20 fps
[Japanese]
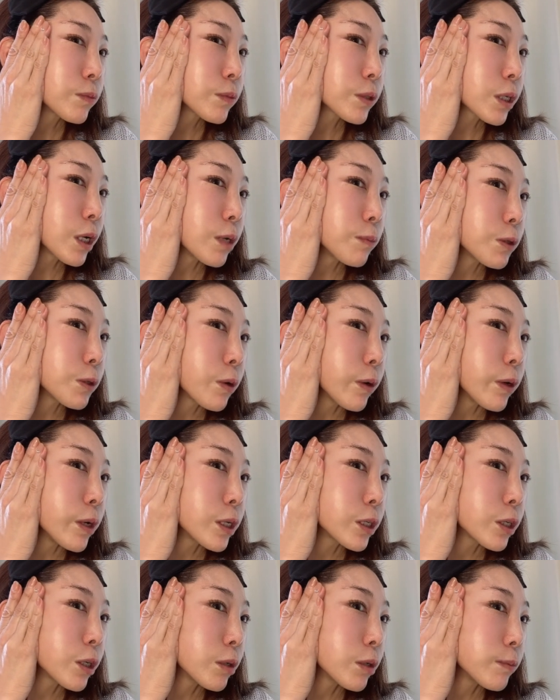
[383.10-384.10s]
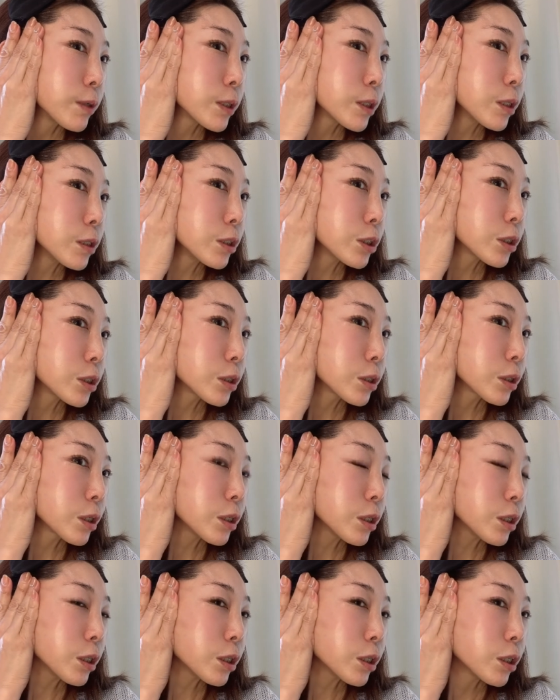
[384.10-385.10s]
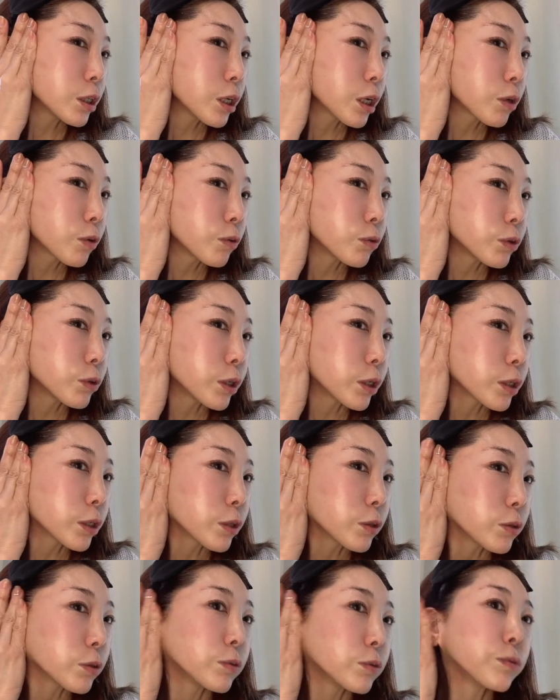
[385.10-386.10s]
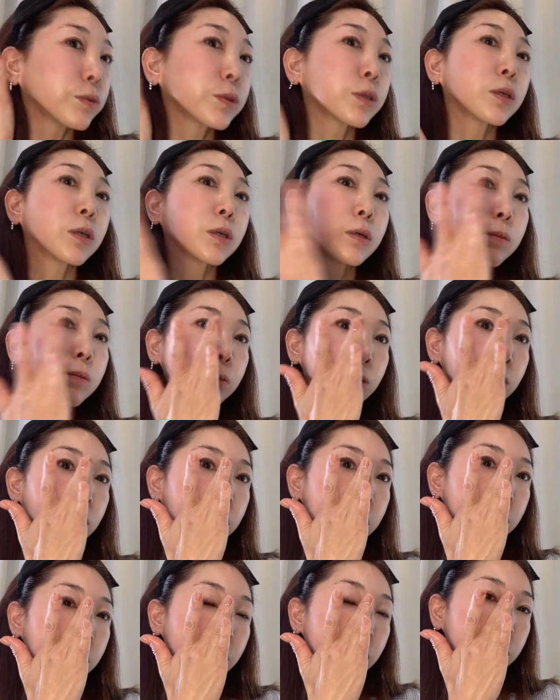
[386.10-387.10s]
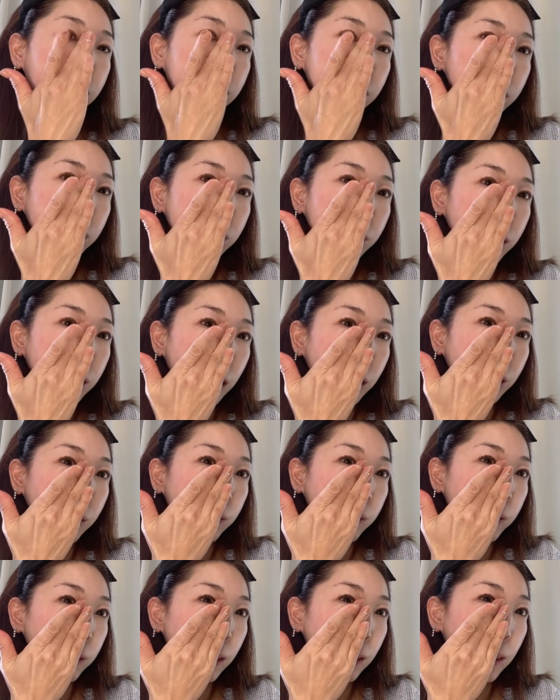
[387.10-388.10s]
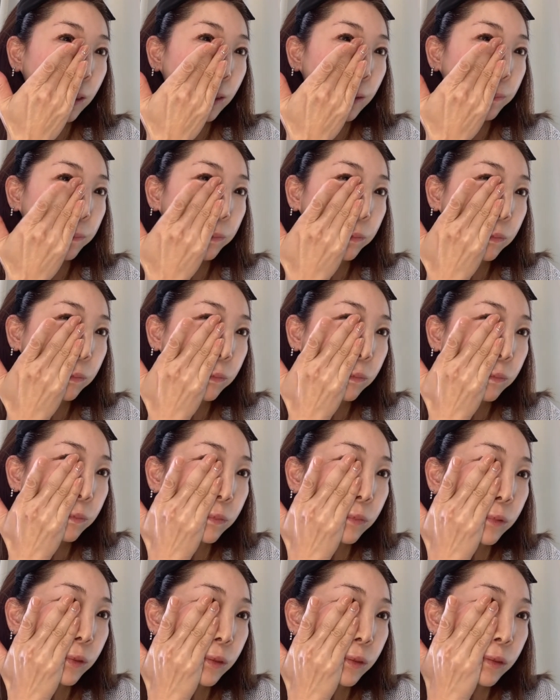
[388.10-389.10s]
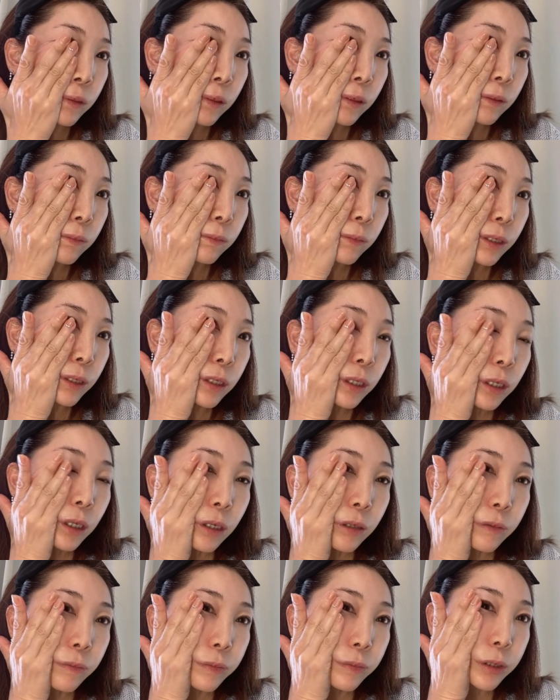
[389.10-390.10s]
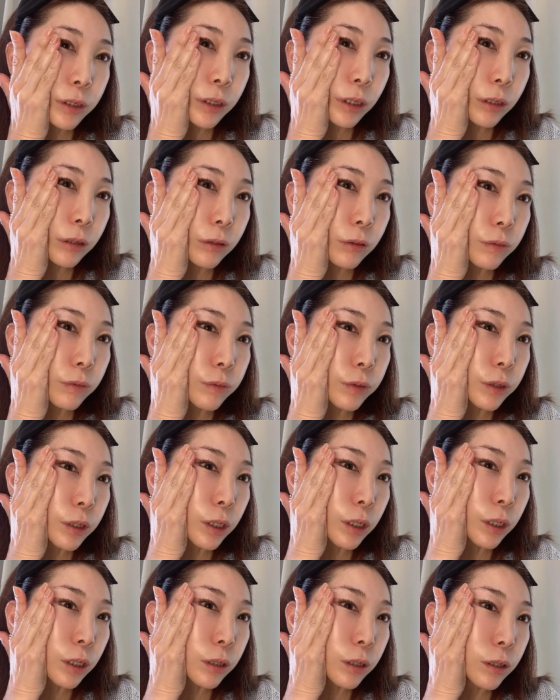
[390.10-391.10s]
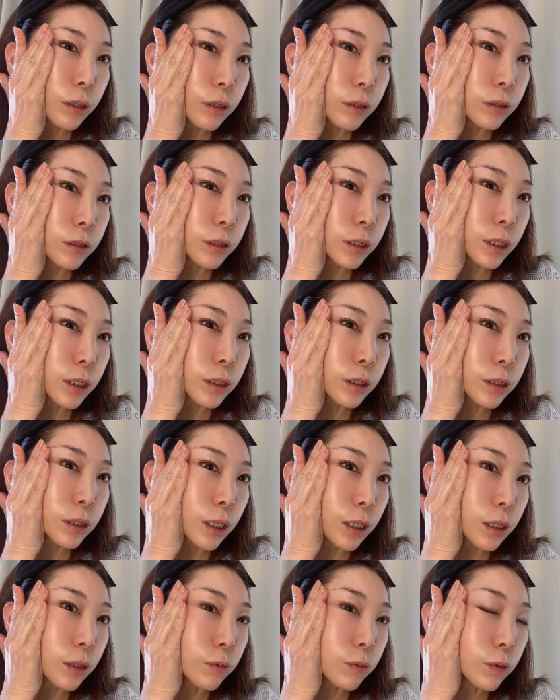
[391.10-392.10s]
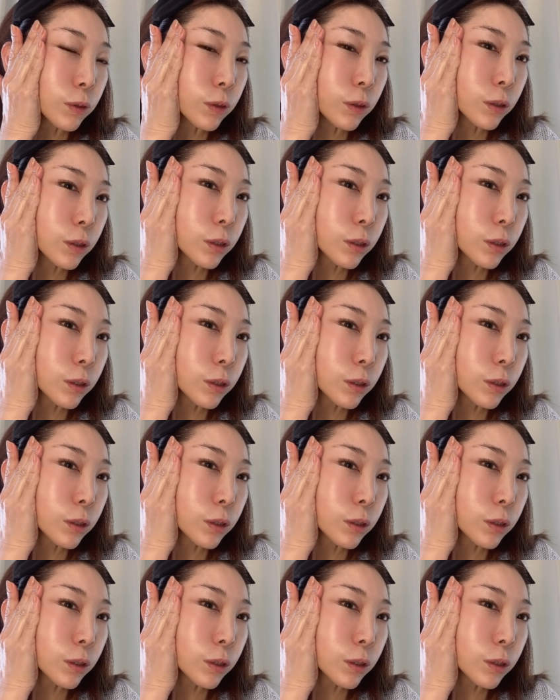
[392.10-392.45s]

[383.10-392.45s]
髪の生え際までしっかり入れ込んであげるもう一度グッと入れ込んで辺まで入れ込んで全体を